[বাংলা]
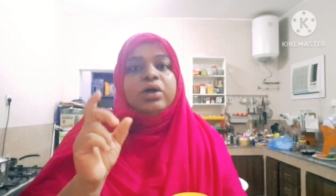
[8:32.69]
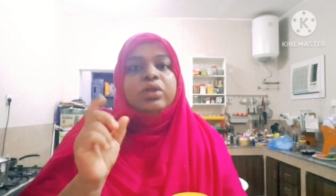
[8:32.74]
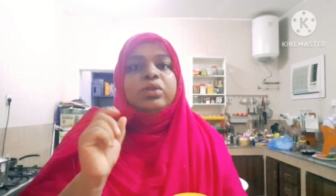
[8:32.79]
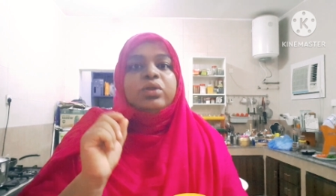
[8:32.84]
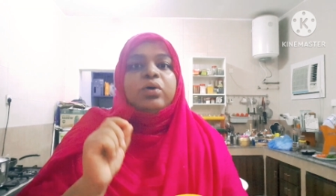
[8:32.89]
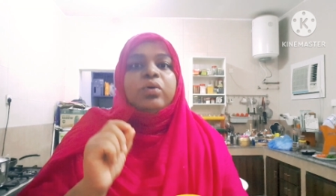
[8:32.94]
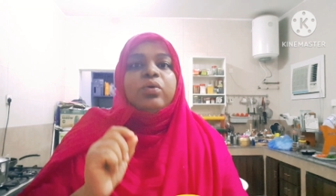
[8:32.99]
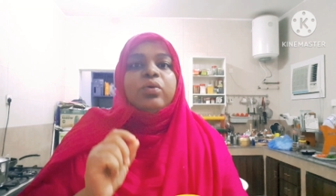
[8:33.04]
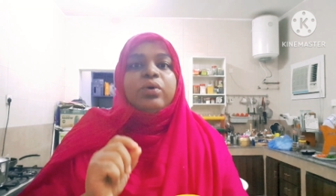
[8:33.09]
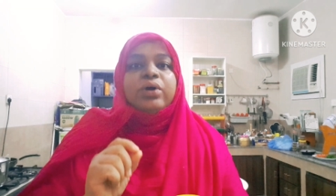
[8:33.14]

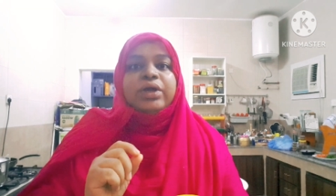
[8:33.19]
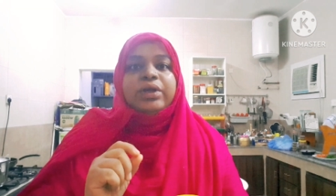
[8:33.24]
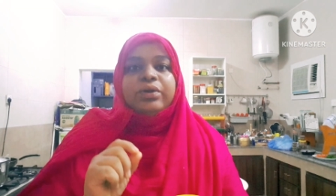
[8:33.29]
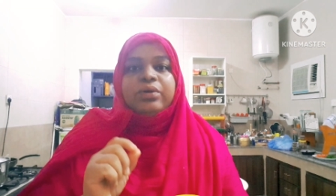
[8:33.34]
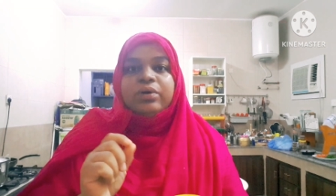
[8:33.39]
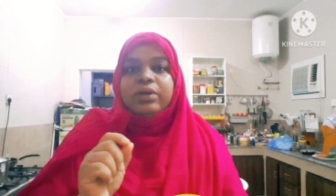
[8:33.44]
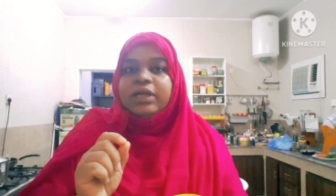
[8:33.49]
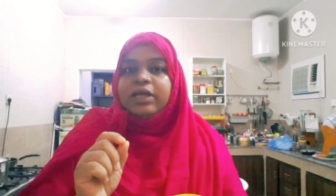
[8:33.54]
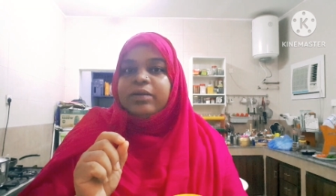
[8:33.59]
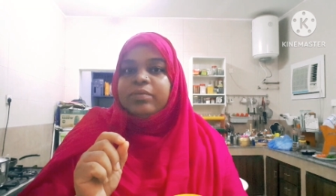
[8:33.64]
তো ওই
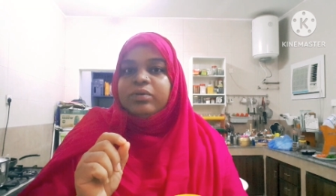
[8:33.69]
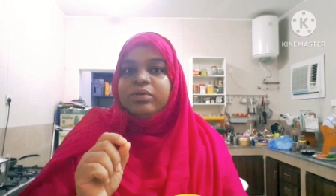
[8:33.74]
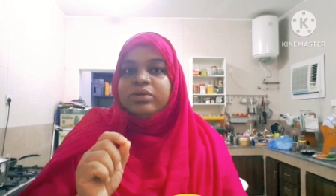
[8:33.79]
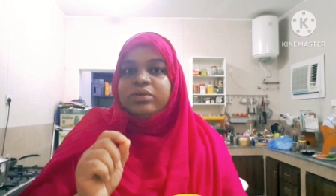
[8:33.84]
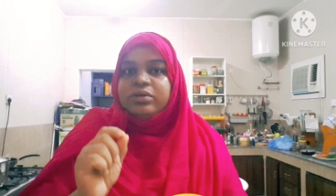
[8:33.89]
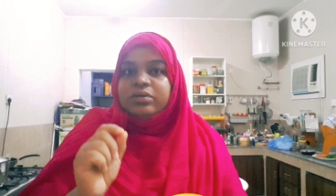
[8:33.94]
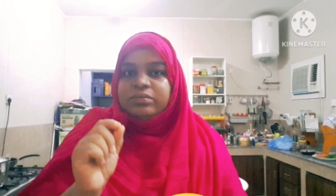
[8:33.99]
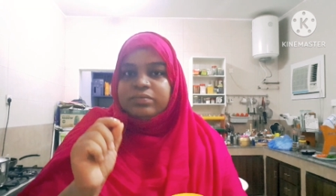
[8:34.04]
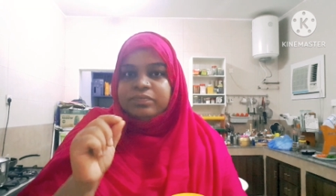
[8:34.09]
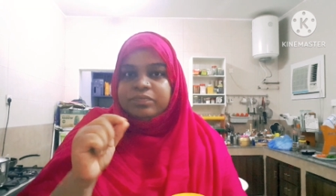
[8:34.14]
রোলের
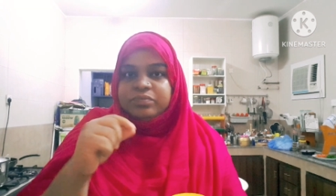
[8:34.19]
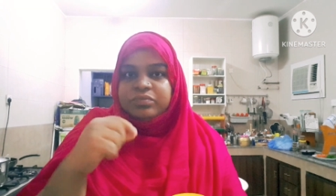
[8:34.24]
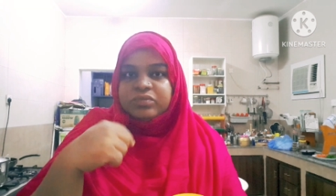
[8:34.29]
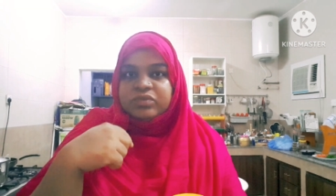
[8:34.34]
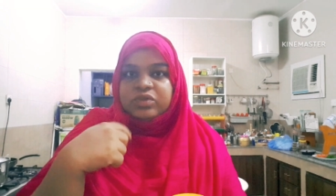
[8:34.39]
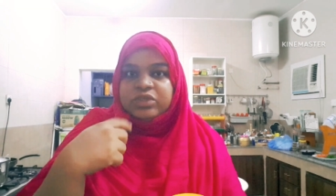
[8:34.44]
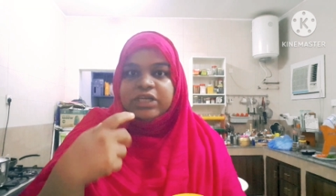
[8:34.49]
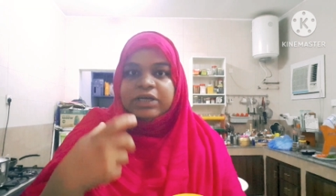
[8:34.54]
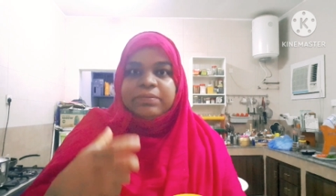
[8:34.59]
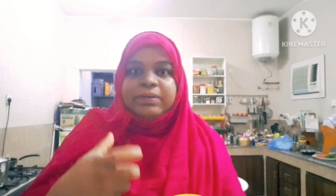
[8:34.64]
মতো
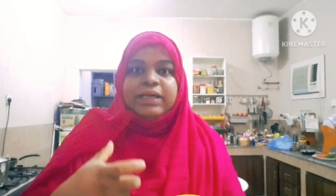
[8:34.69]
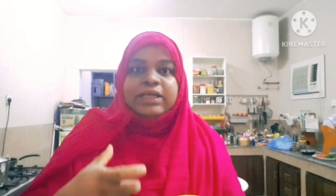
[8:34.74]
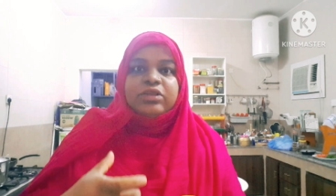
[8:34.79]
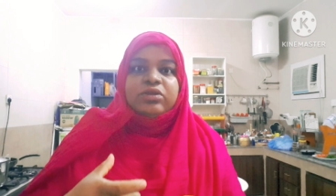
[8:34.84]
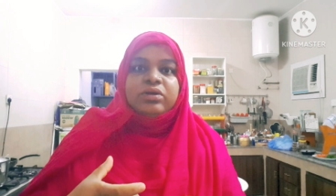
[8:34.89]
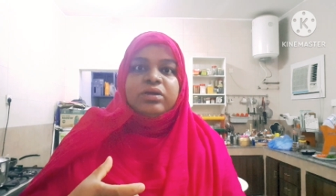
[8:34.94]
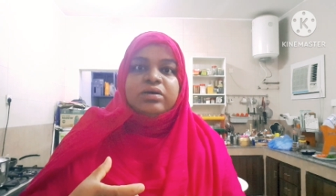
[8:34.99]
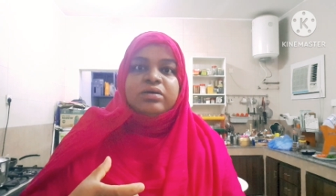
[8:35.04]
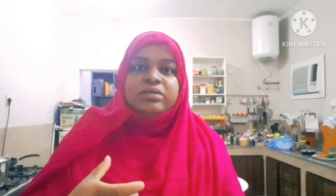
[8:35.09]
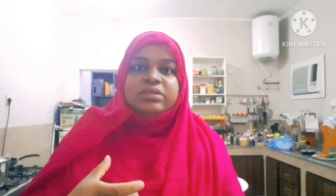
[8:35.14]
ওটার
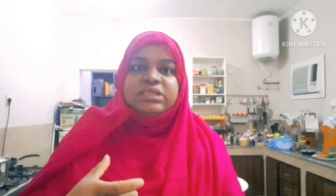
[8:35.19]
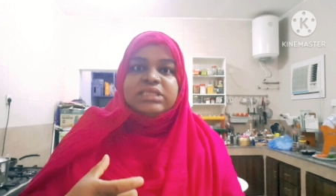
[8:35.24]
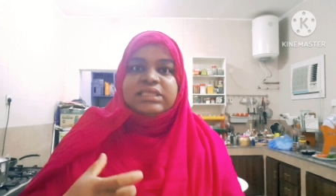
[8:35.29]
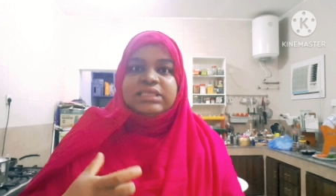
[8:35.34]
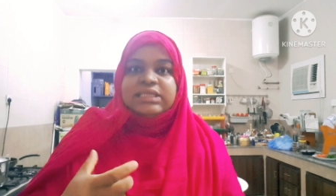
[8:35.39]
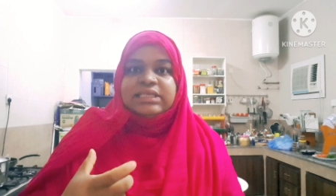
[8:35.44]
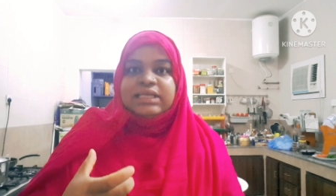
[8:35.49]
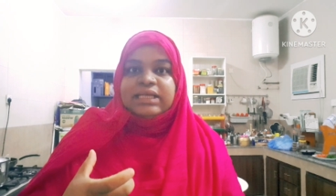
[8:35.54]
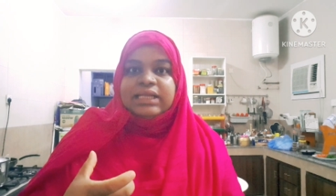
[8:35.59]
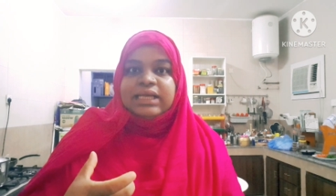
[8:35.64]
ভেতরে হচ্ছে
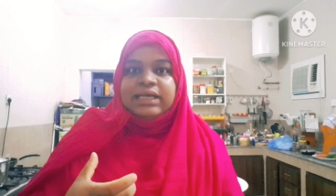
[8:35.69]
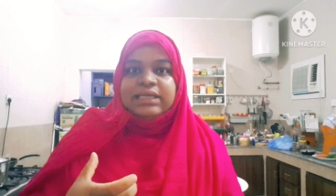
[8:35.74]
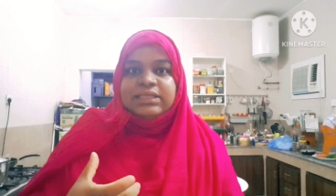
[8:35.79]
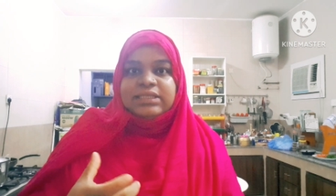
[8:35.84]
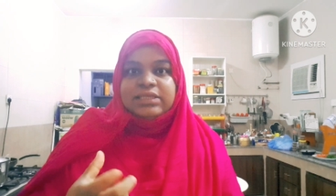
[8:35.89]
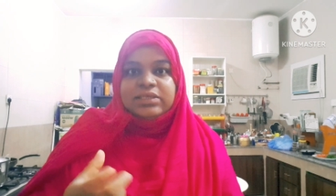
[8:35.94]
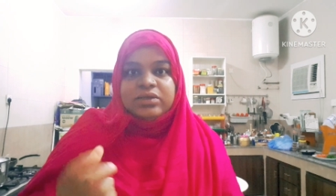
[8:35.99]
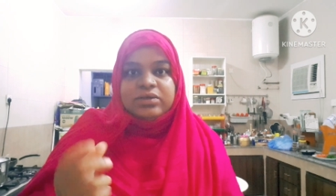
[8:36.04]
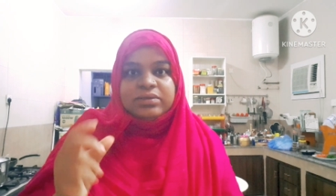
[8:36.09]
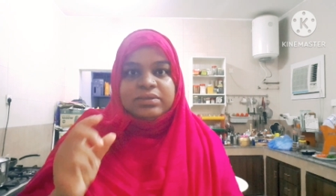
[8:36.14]
যেটা দেয়
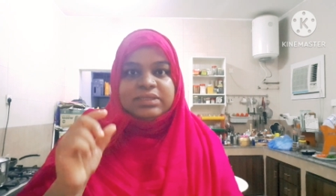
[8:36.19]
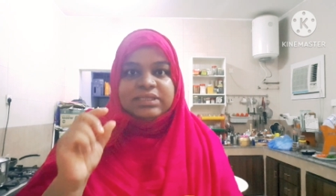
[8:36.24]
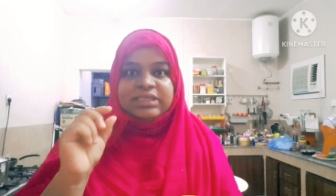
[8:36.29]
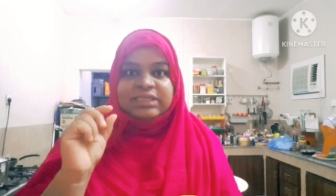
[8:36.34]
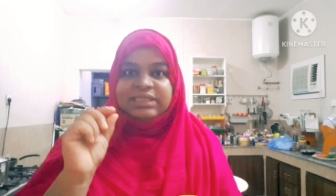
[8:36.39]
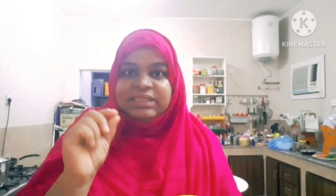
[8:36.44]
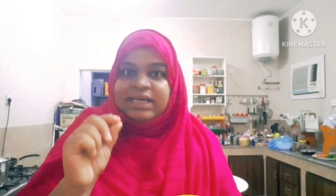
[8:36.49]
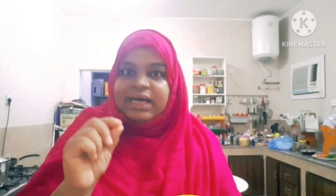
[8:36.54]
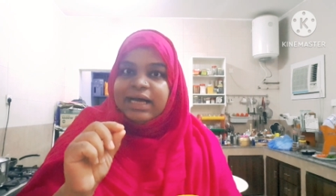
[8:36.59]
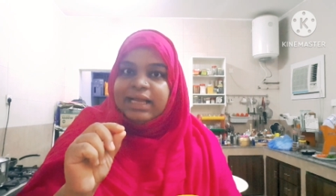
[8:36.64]
সেটা হচ্ছে
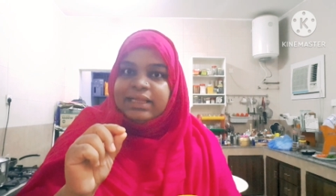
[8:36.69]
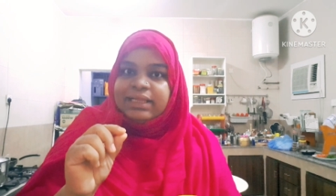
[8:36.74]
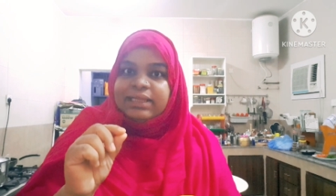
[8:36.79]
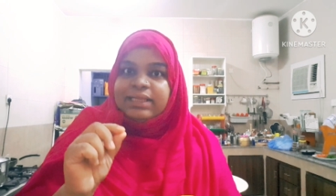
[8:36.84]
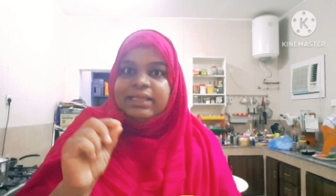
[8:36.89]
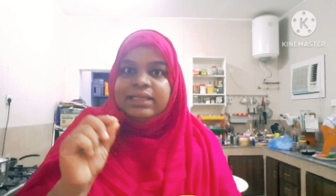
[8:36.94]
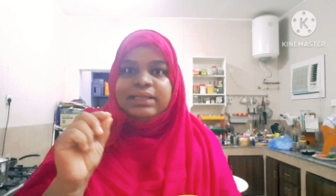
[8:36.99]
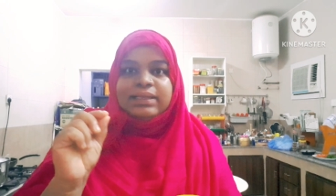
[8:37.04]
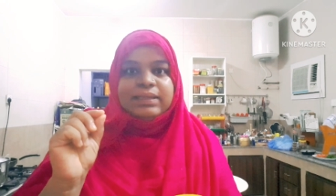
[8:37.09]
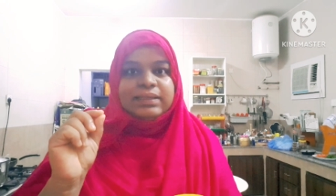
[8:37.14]
চাল
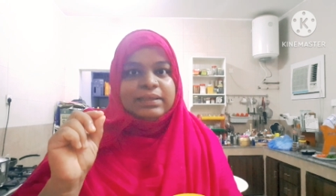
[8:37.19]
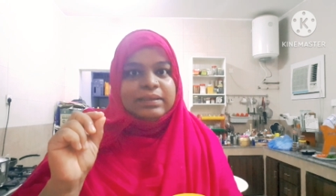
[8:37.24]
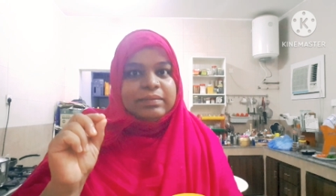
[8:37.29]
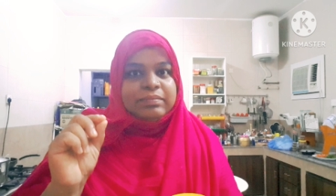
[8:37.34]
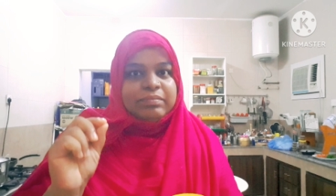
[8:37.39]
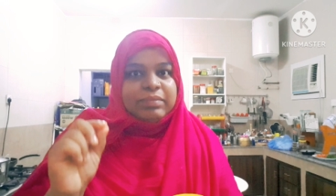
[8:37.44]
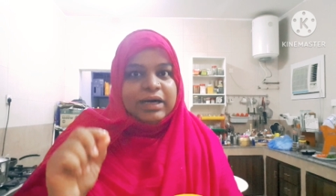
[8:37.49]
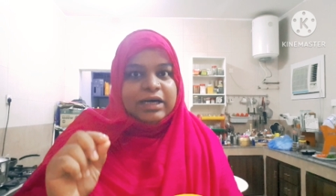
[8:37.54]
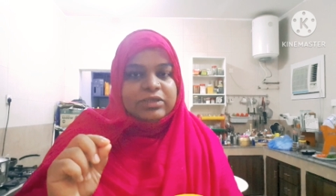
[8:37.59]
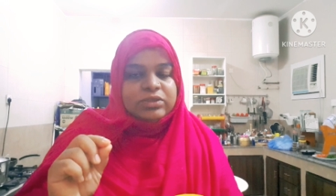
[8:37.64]

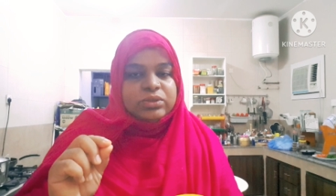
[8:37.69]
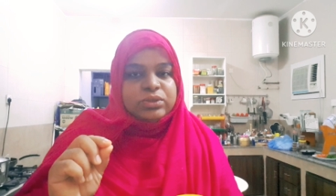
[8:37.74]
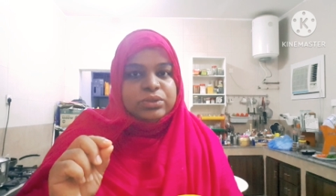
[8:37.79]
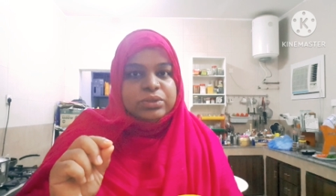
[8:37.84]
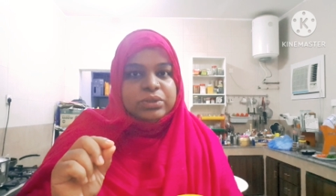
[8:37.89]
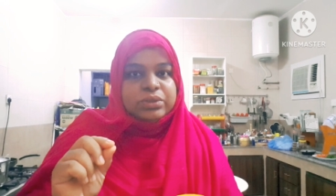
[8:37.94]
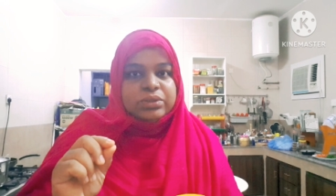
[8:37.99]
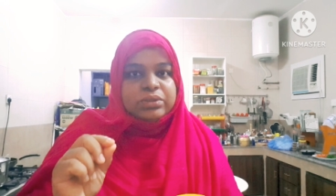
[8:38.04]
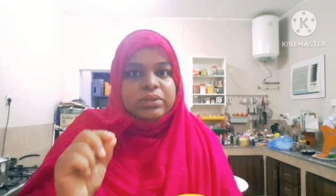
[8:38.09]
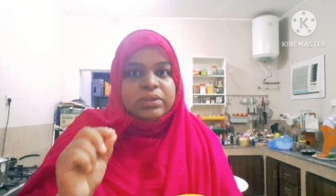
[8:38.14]
মাংস
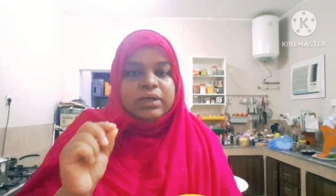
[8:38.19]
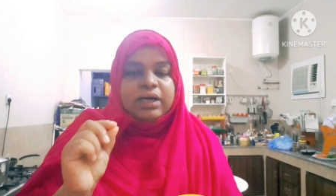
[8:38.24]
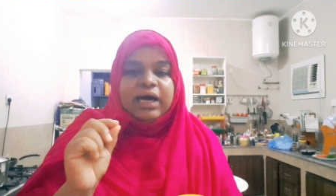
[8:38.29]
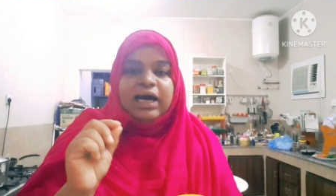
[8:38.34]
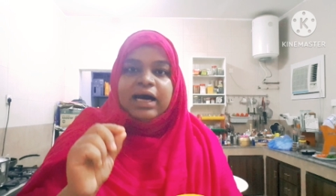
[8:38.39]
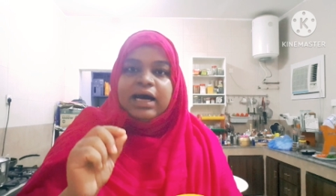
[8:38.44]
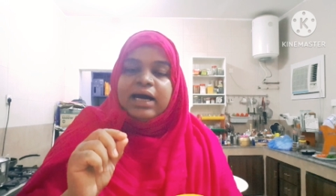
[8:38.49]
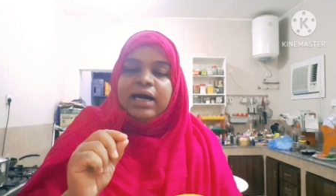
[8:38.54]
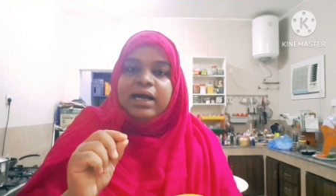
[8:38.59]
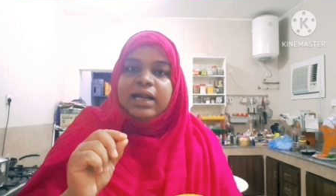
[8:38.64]

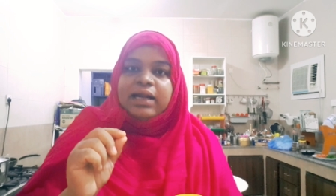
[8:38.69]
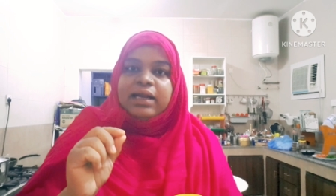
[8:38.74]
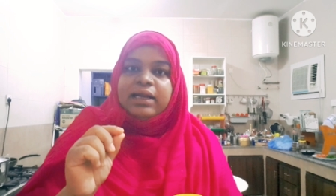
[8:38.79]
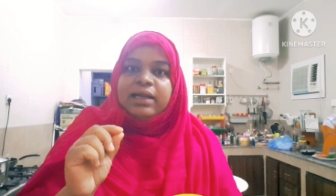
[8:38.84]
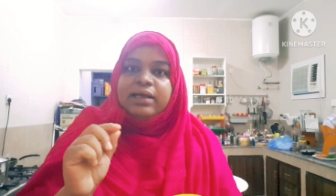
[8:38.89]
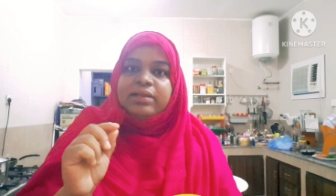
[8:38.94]
আর